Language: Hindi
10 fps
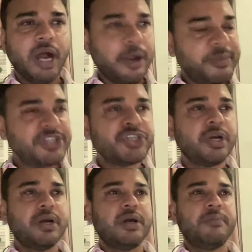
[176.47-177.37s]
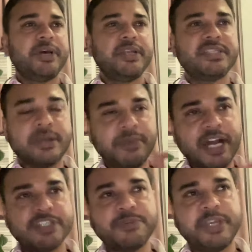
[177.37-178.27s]
हमेशा हमारे
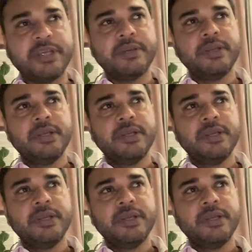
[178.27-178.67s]
समाज में